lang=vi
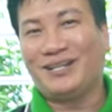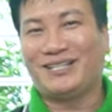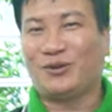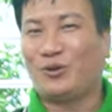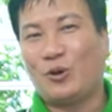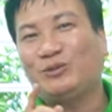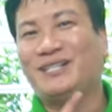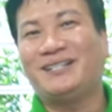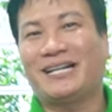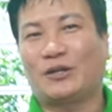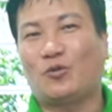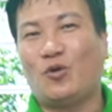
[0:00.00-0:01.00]
nhà cháu không
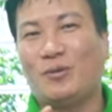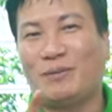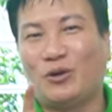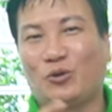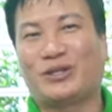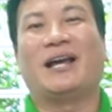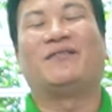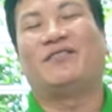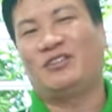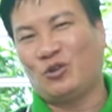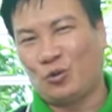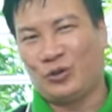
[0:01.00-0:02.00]
trưng gạch cua mà đổ thẳng
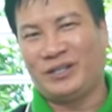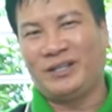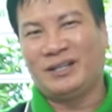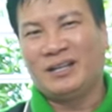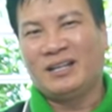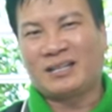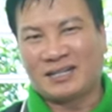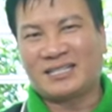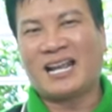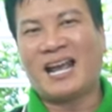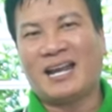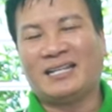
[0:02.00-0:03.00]
vào nồi thật
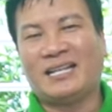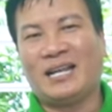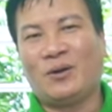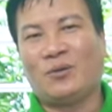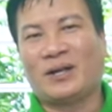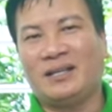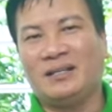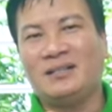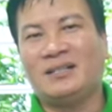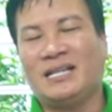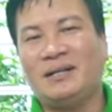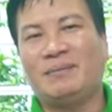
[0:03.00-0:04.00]
ra theo
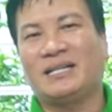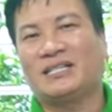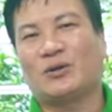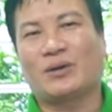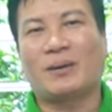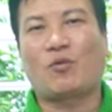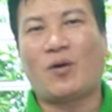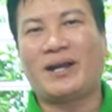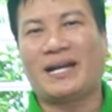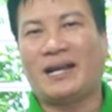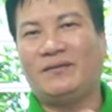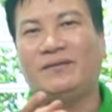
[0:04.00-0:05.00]
cái khi mà nhà cháu cảm
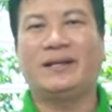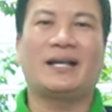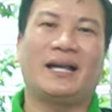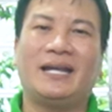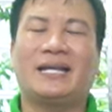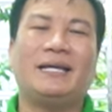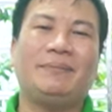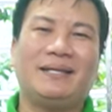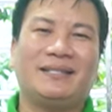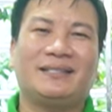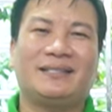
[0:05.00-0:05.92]
quan ăn với cả ekip ý,